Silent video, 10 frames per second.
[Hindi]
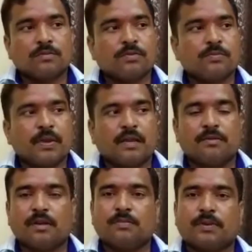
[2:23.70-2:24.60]
सबसे
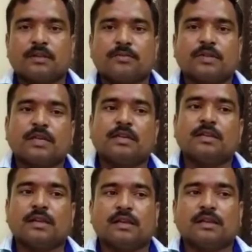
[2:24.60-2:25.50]
पहली हमारी प्राथमिकता
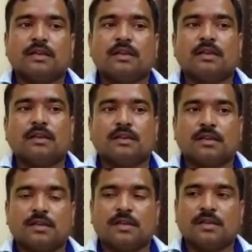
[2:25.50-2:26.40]
ये रहेगी
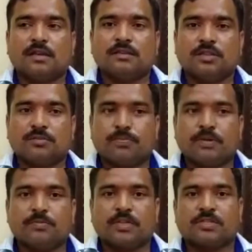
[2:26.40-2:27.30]
कि
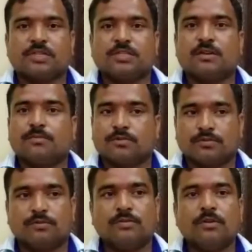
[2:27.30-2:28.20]
जनपद भ्रष्टाचार
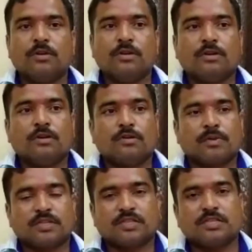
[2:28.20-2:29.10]
मुक्त हो और
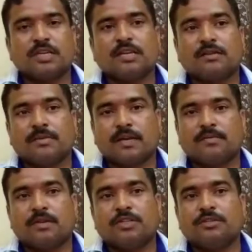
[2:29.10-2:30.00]
भ्रष्टाचार के
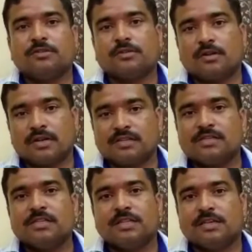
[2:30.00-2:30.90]
बारे में जीरो
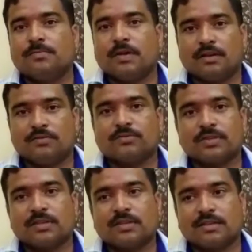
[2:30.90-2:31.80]
टॉलरेंस नीति का पालन हो
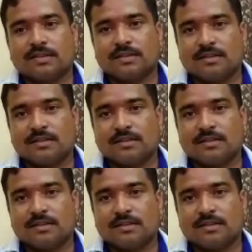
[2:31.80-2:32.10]
सके